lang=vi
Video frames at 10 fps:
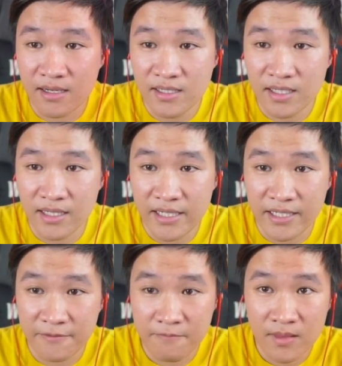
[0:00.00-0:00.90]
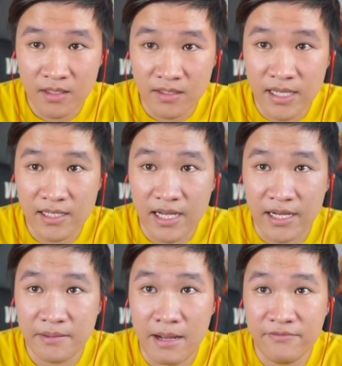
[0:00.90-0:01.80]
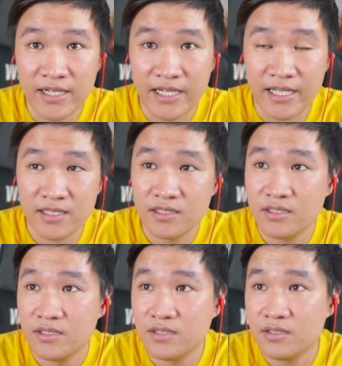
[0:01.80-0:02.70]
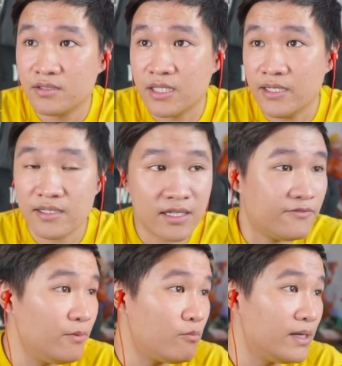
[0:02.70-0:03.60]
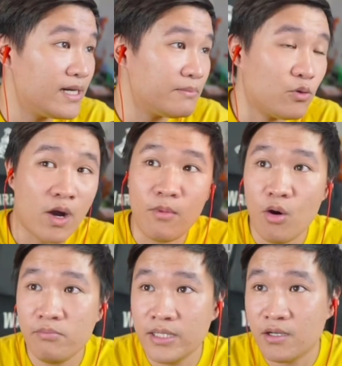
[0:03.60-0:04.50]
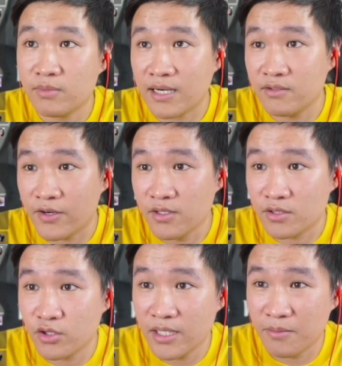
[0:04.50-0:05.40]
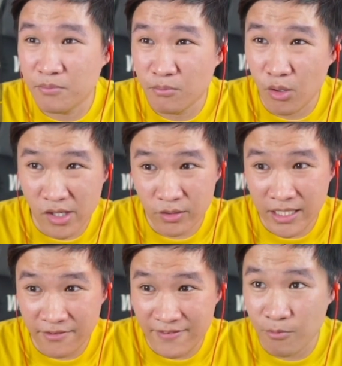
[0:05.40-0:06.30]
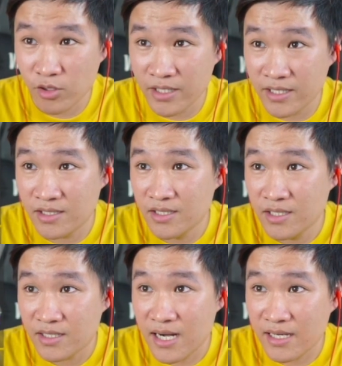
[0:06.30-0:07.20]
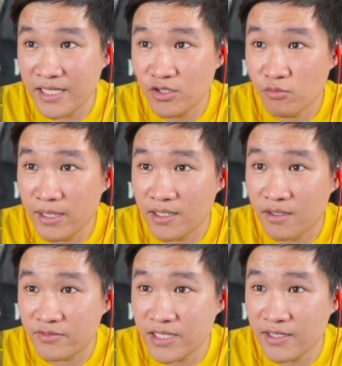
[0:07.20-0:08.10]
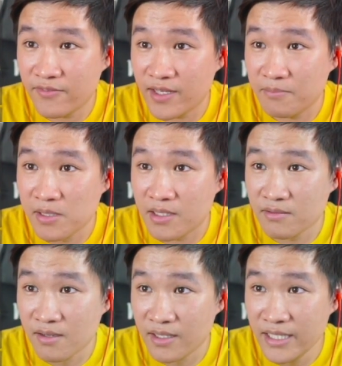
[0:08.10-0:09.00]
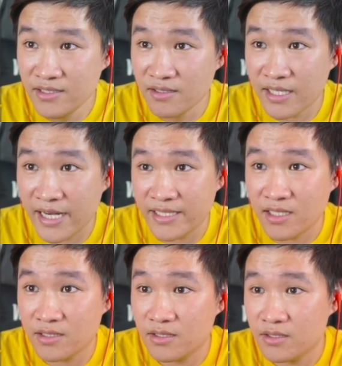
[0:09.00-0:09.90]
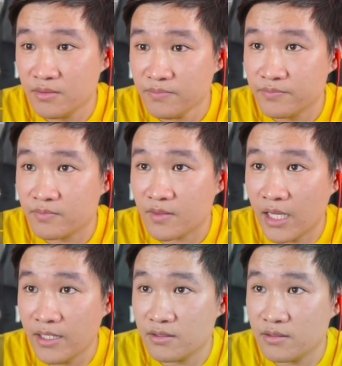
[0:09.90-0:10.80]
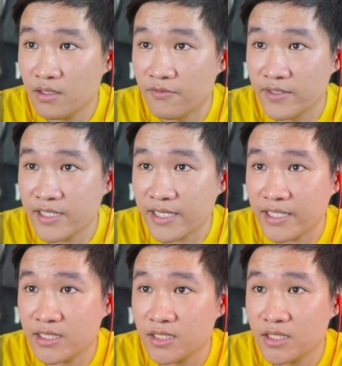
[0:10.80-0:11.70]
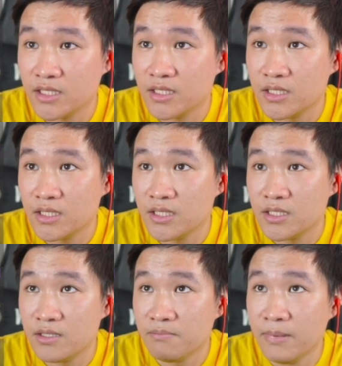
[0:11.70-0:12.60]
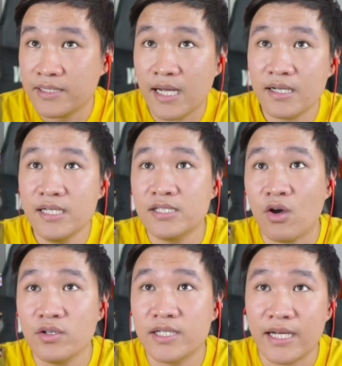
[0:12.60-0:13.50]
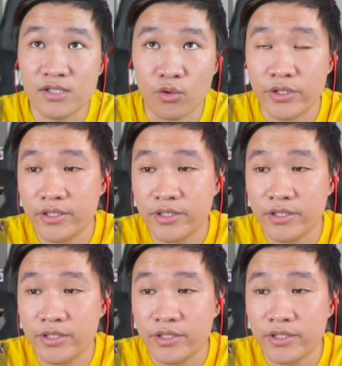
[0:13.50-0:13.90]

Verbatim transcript: gần đây này. Đây, cái bài viết này này. Đấy, cái Facebook mình đang bị khóa mõm, mình không đăng được vào được, cho nên là mọi người có thể là vào, mọi người đăng ký giúp mình ở trên phần đường link như thế này nhá. Đấy, ở phần trên này mình đã ghi rõ ở trên này rồi.